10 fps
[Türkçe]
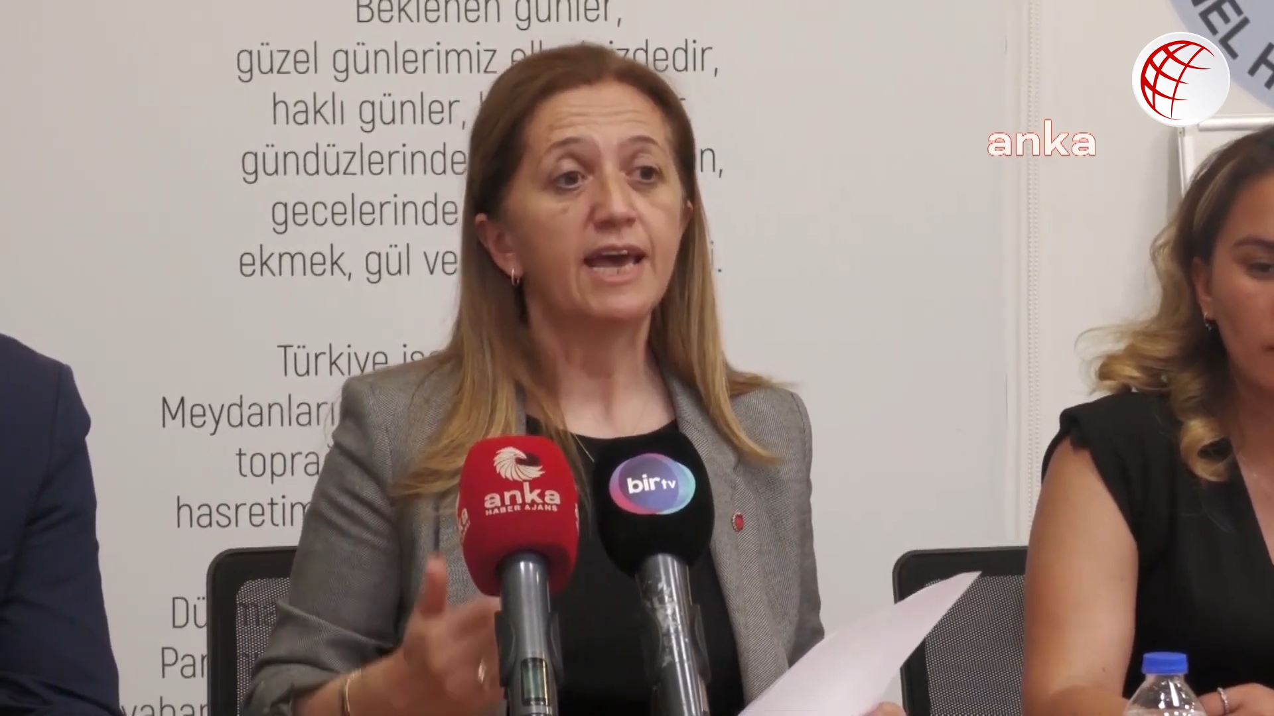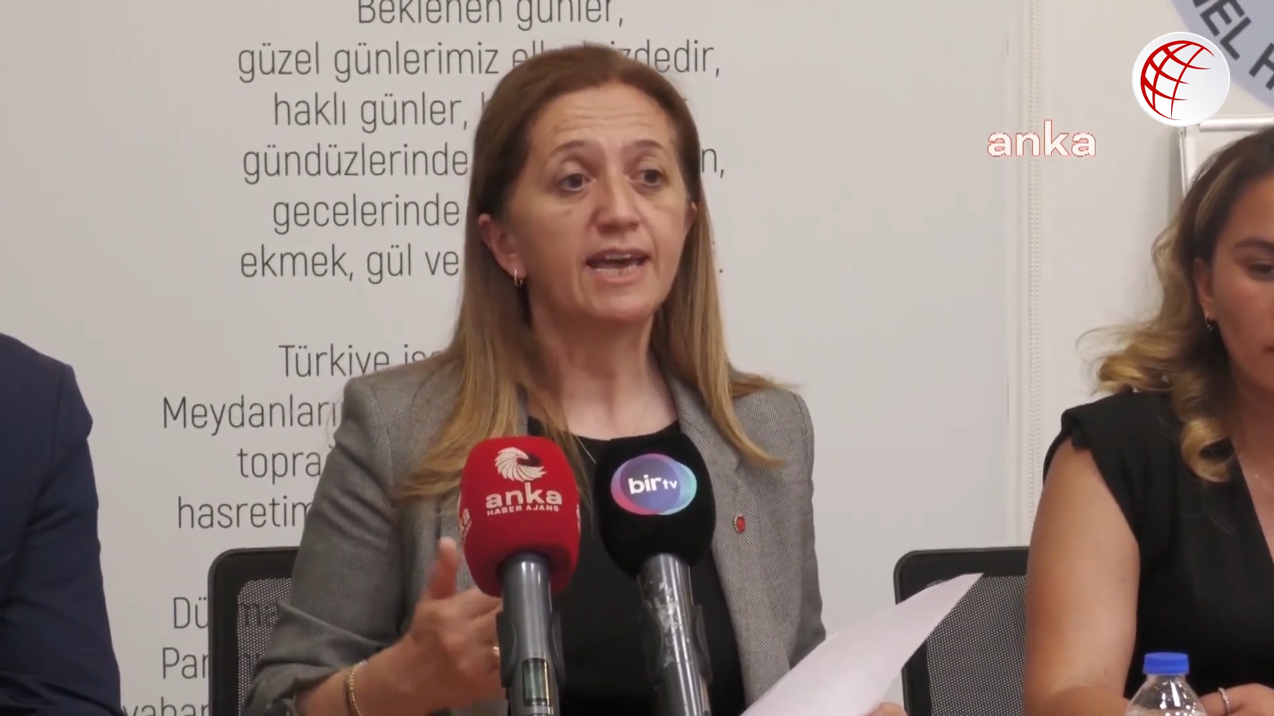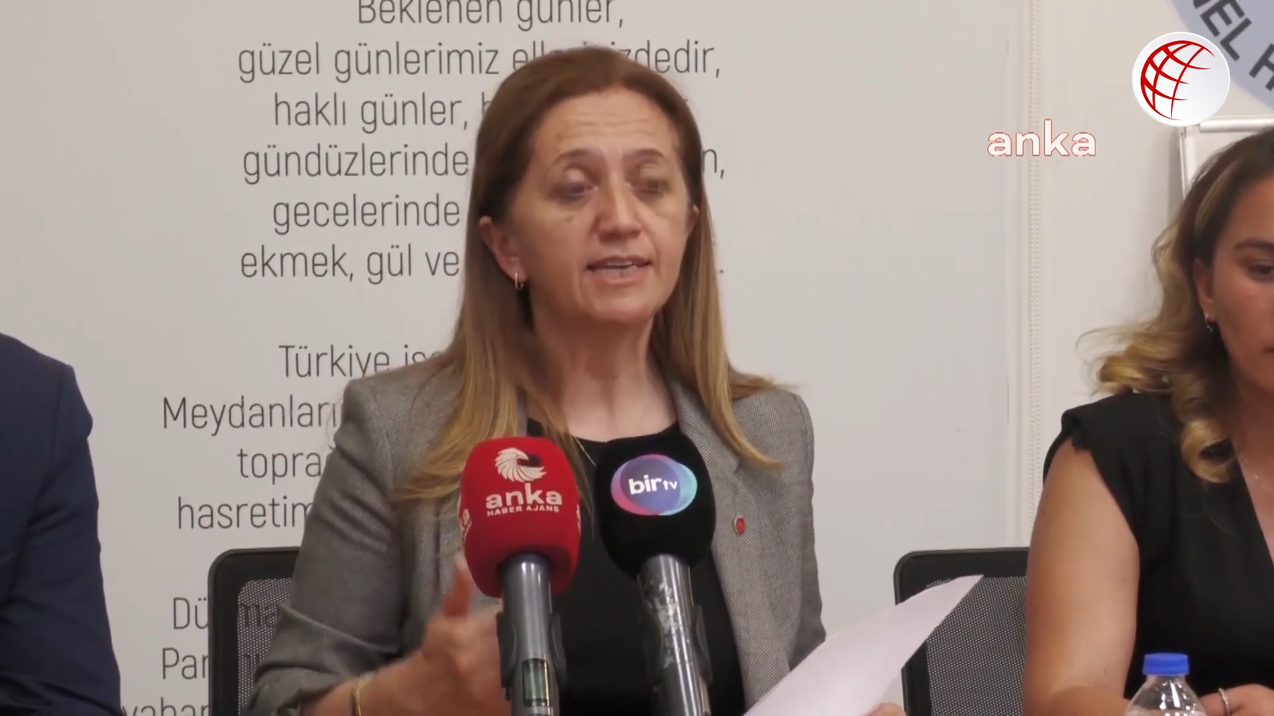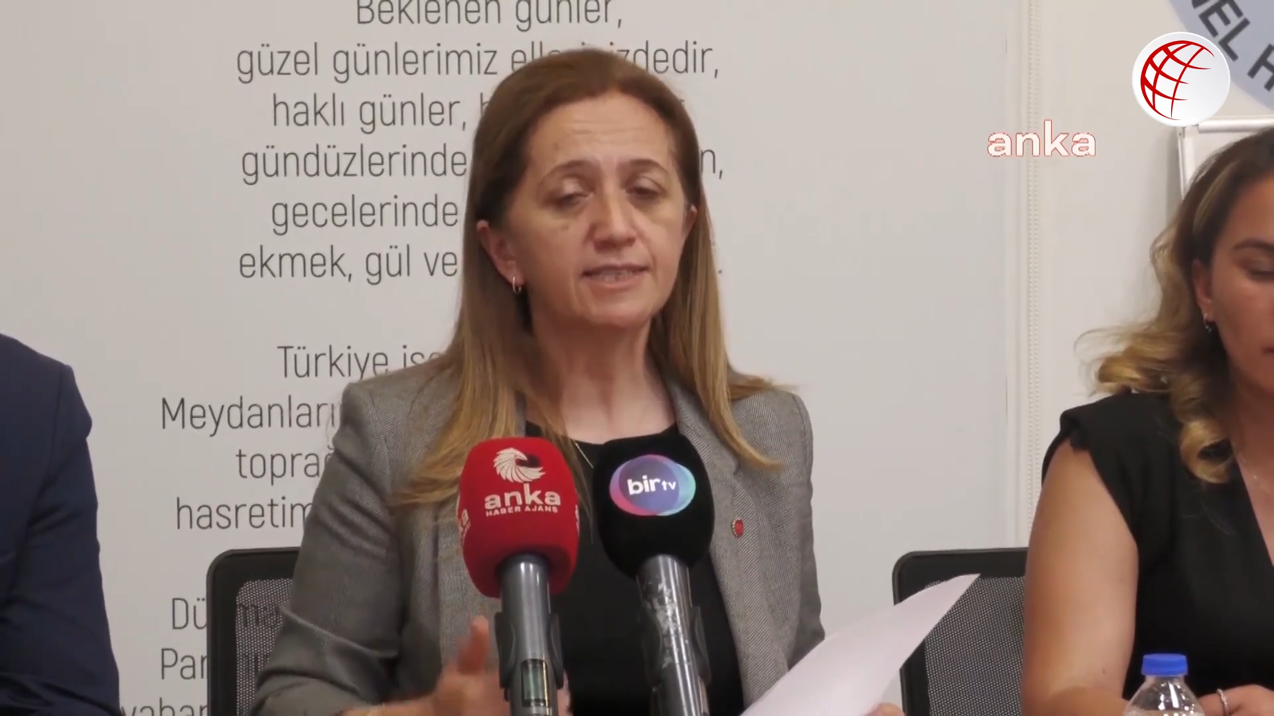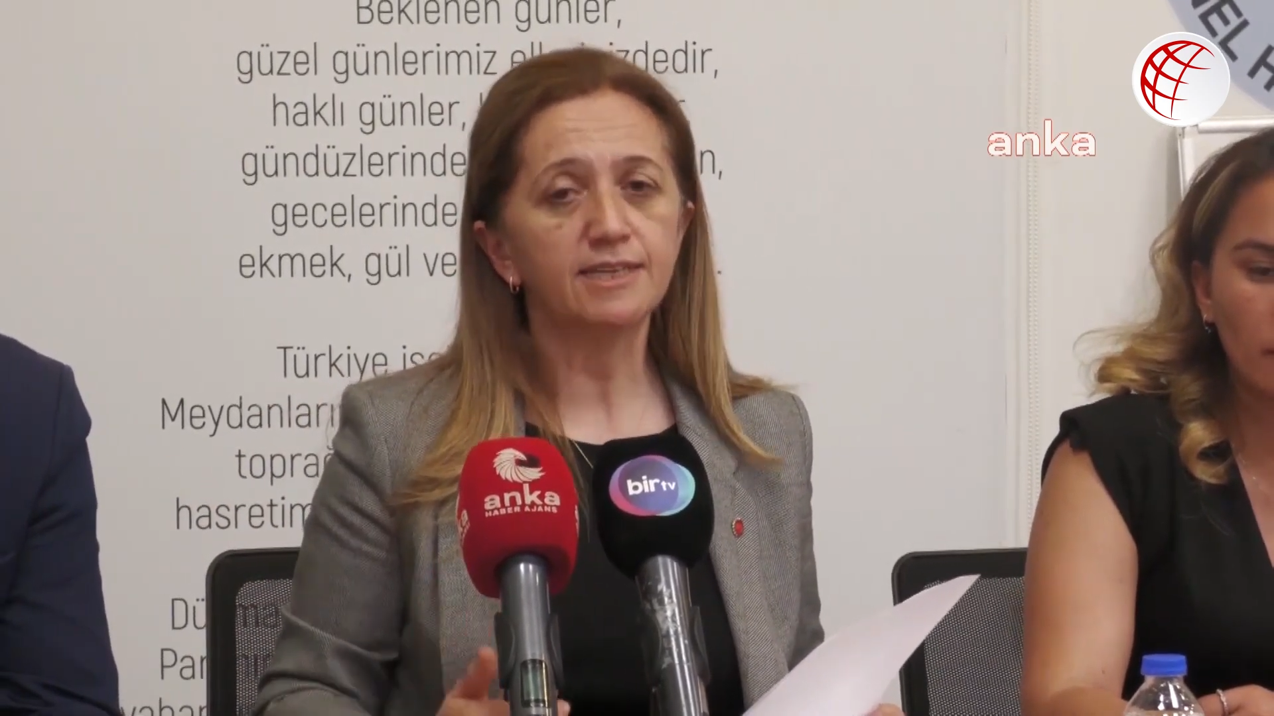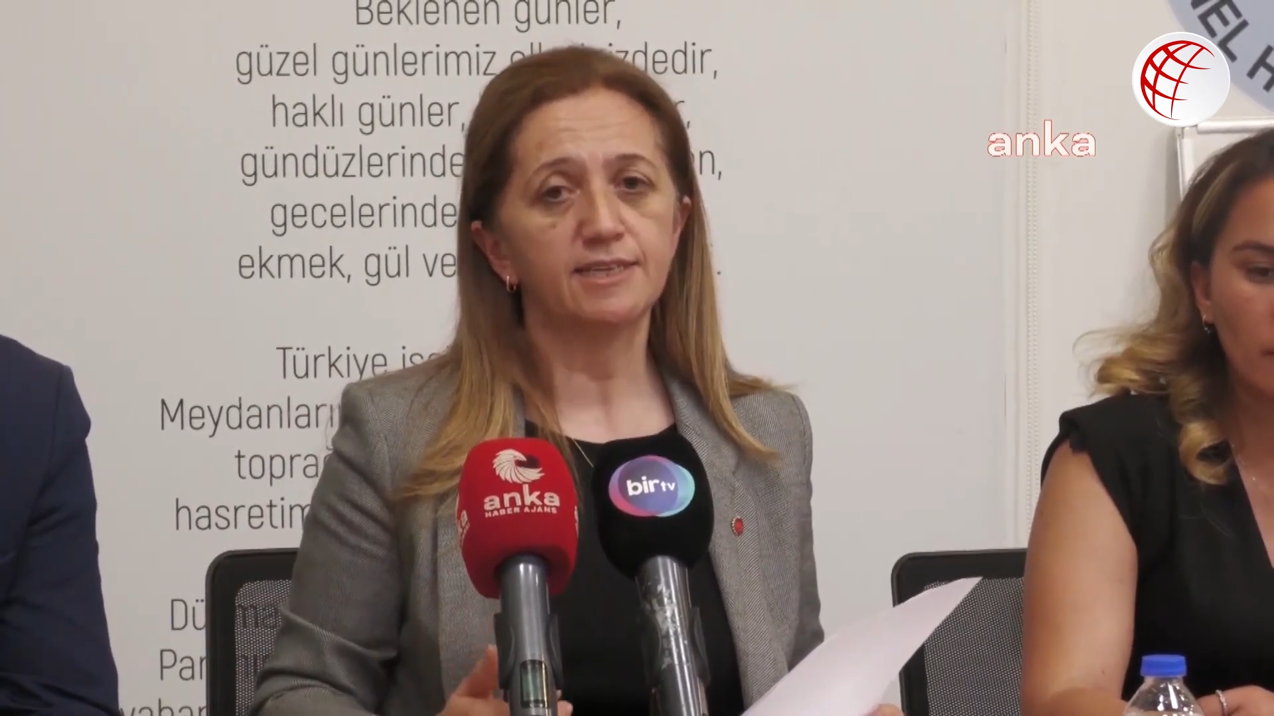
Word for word: eksik